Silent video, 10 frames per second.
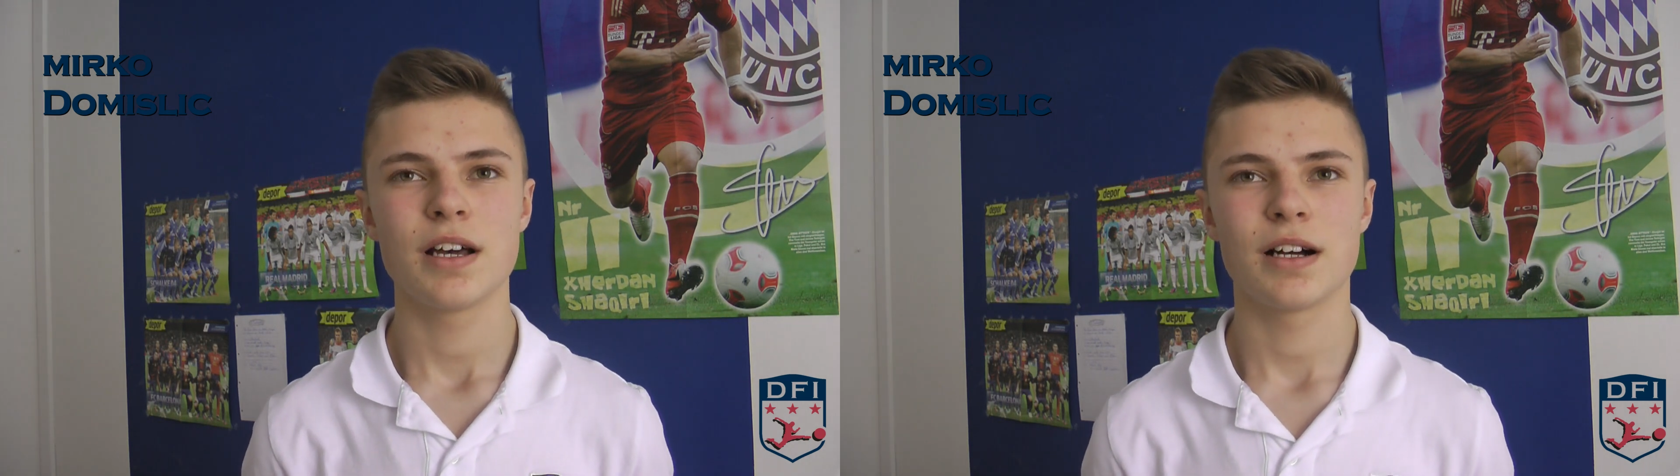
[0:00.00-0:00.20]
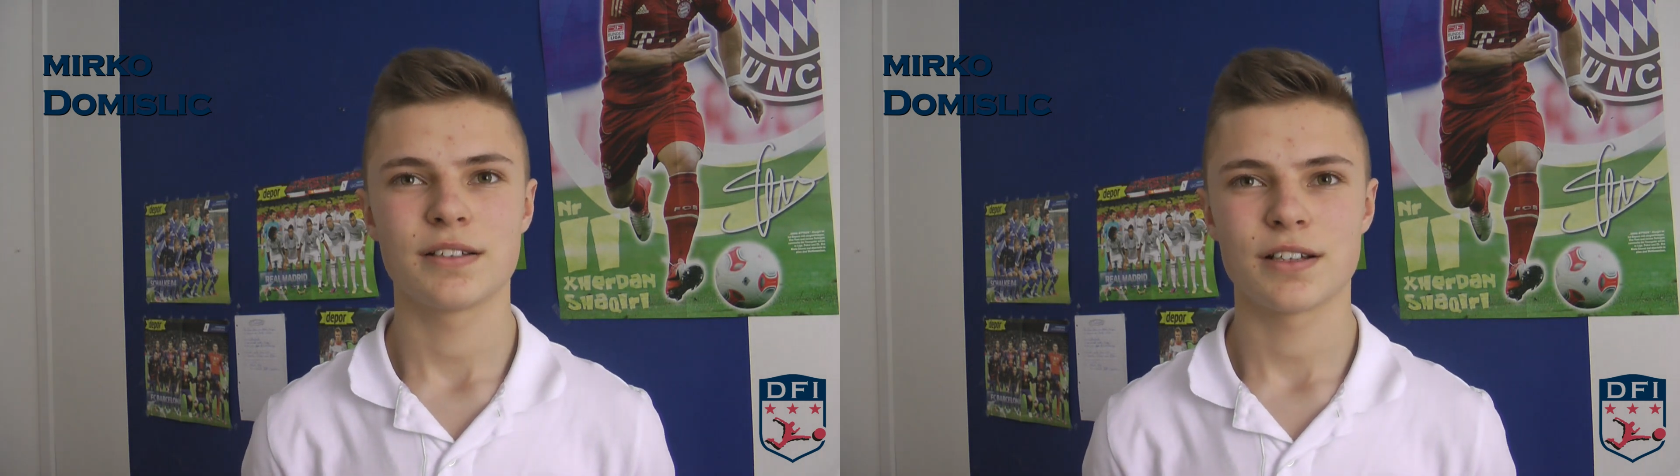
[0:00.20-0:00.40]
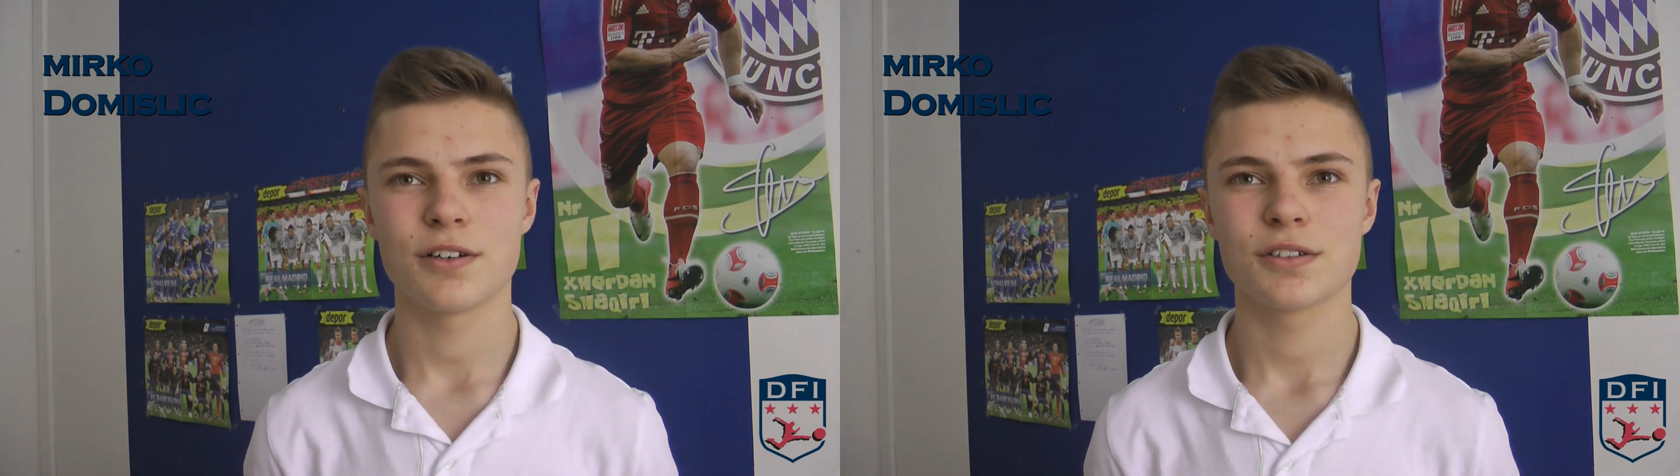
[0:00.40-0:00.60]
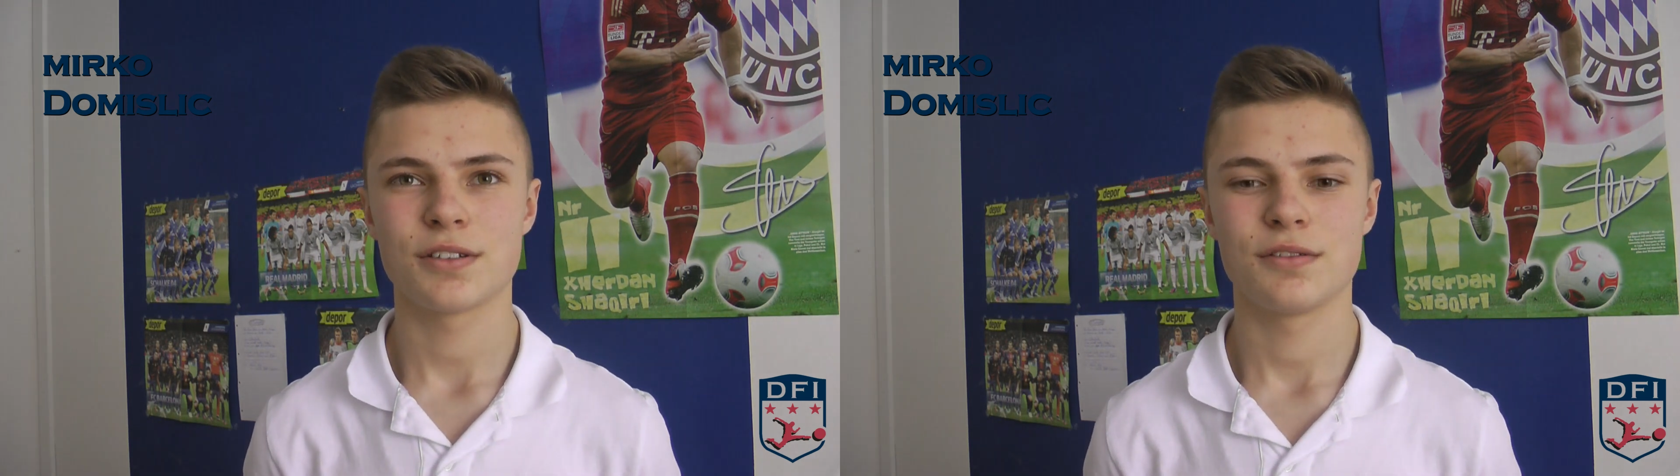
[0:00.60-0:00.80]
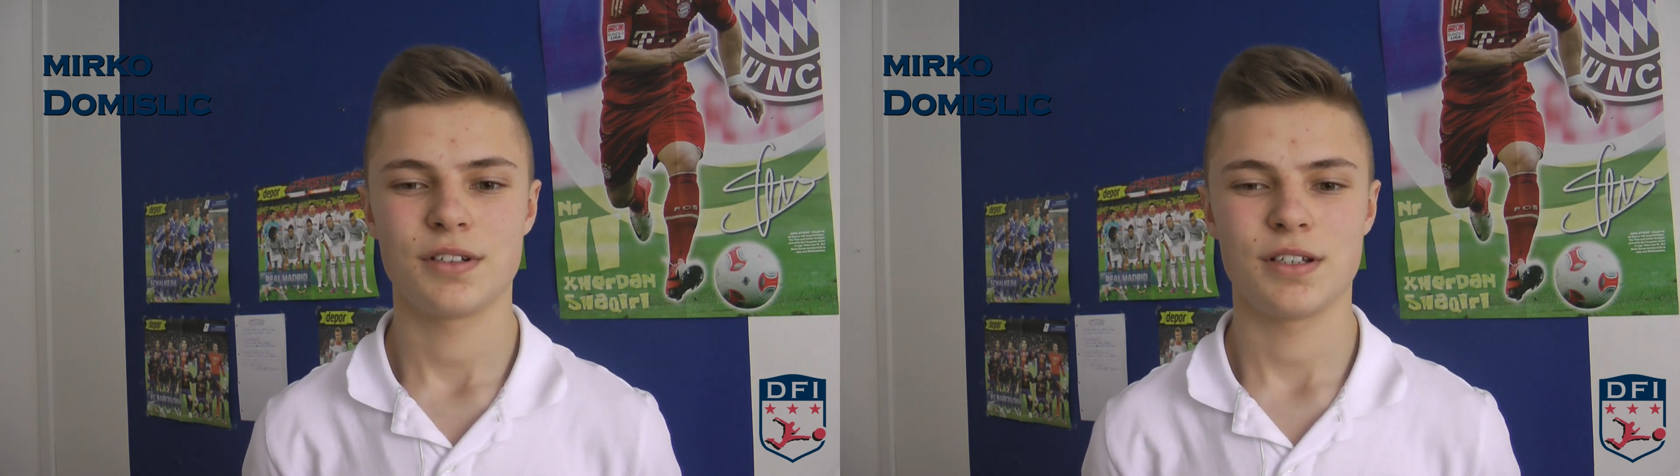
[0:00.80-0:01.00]
als
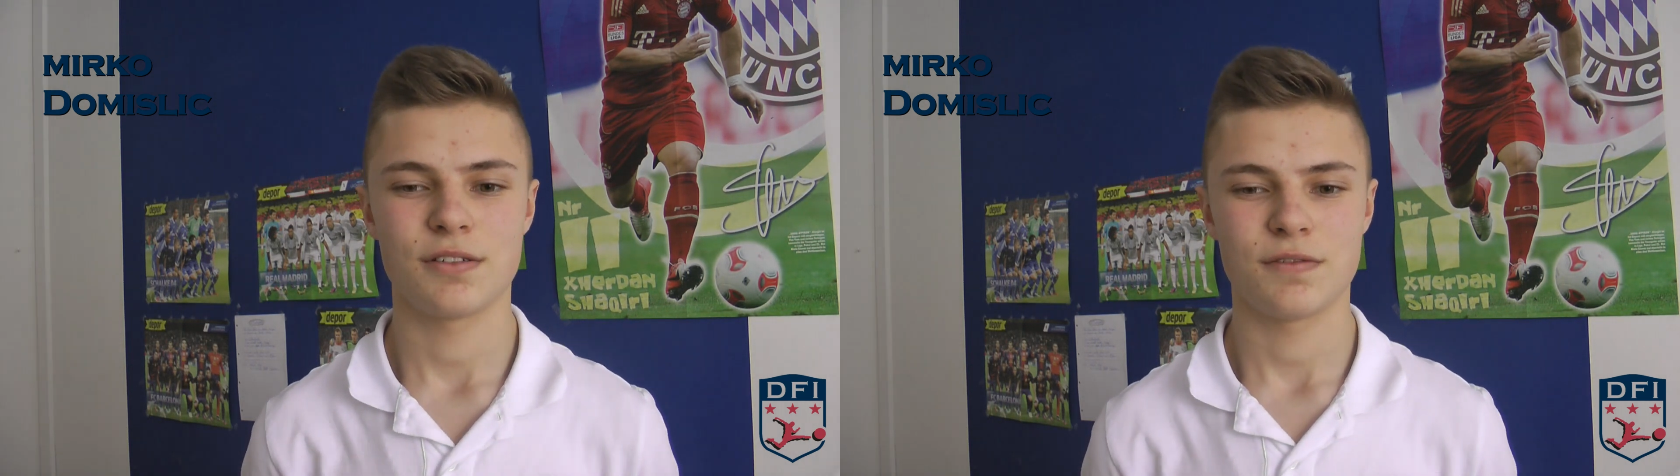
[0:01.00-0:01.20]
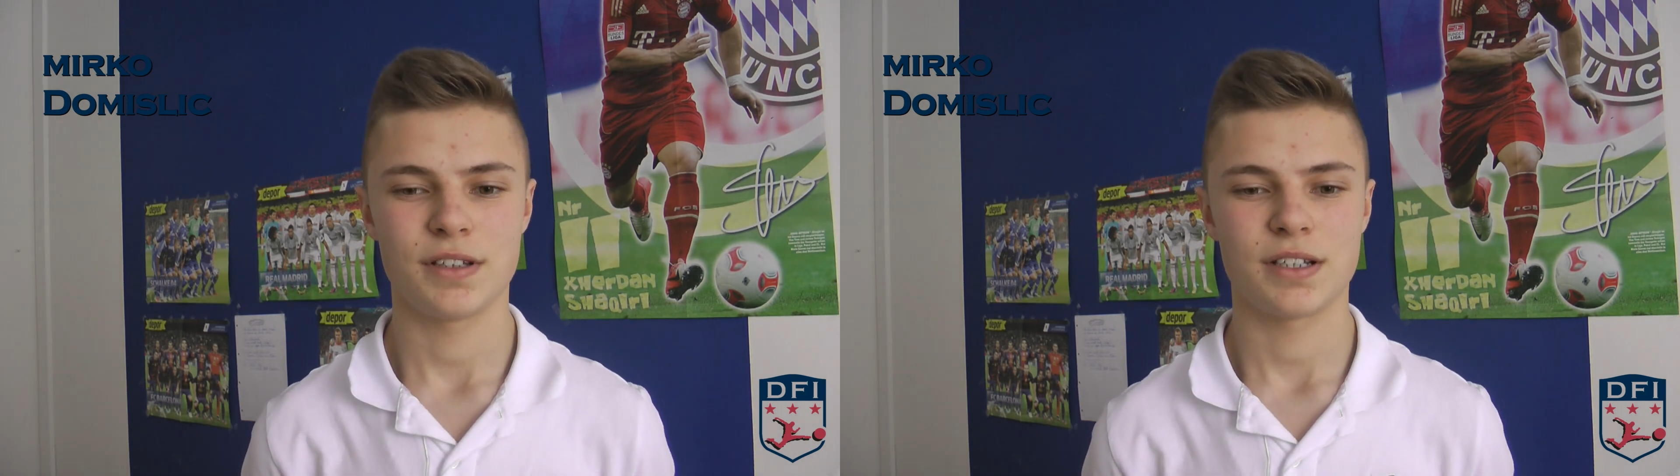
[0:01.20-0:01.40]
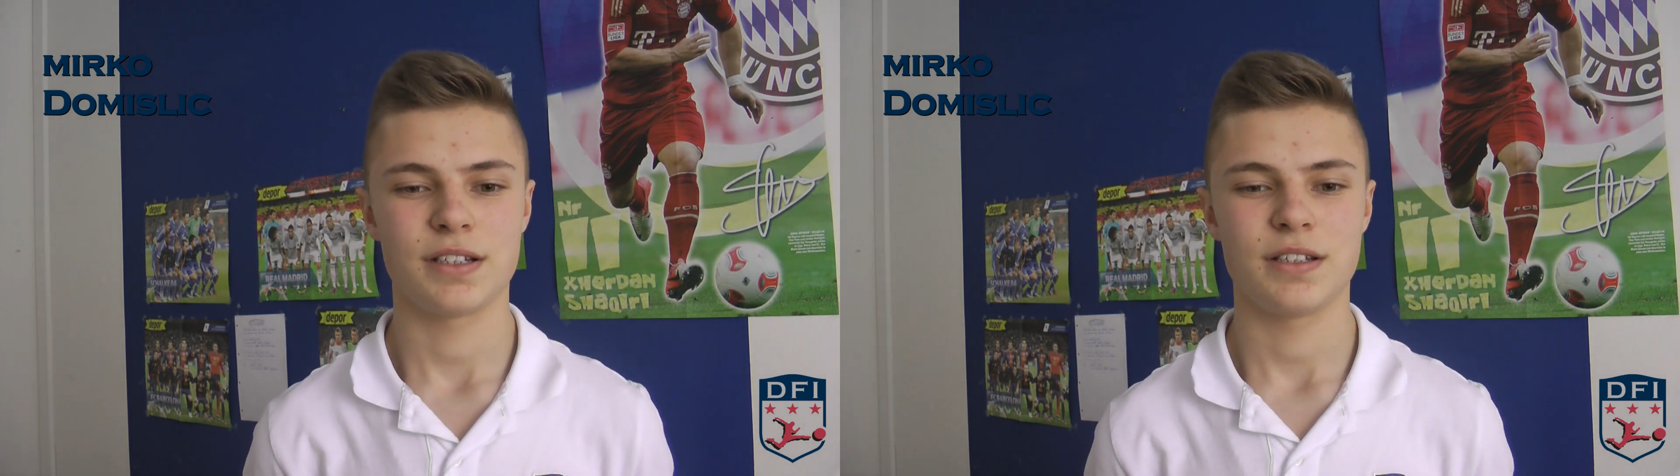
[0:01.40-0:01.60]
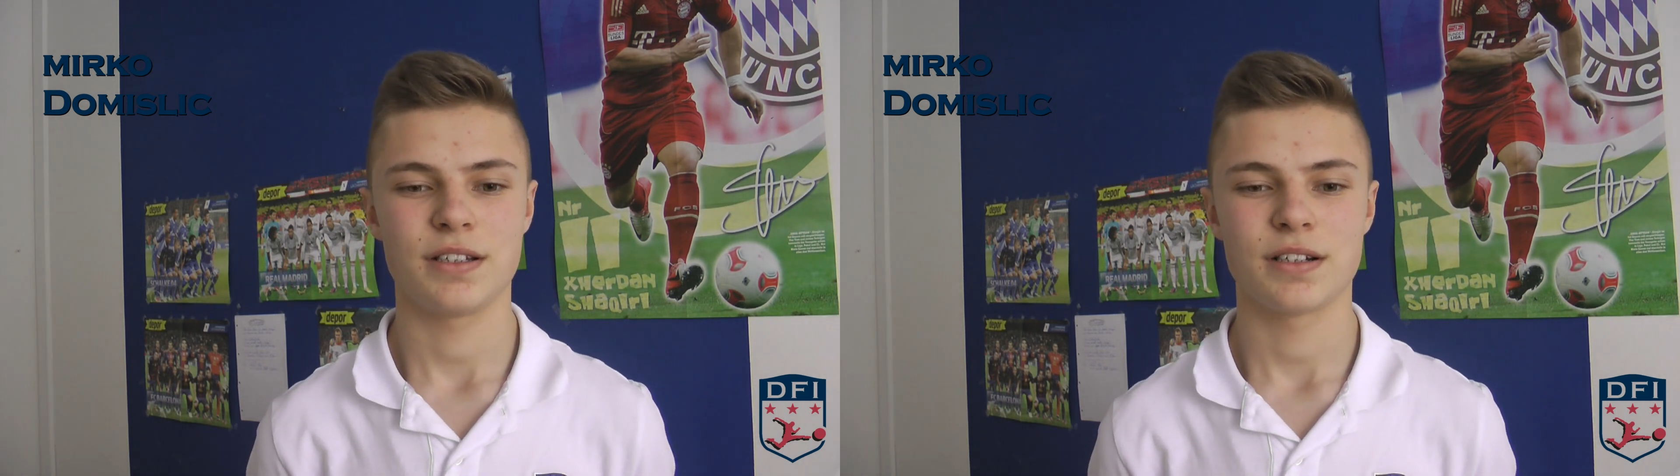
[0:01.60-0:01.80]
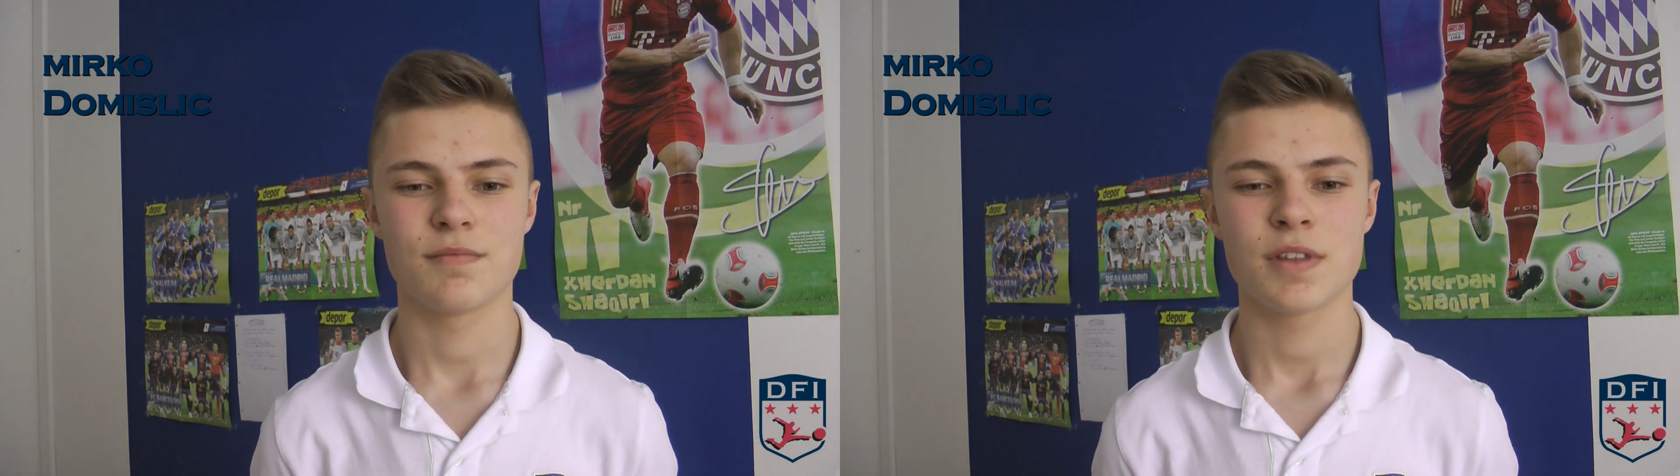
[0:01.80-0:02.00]
Außen- und Innenverteidiger.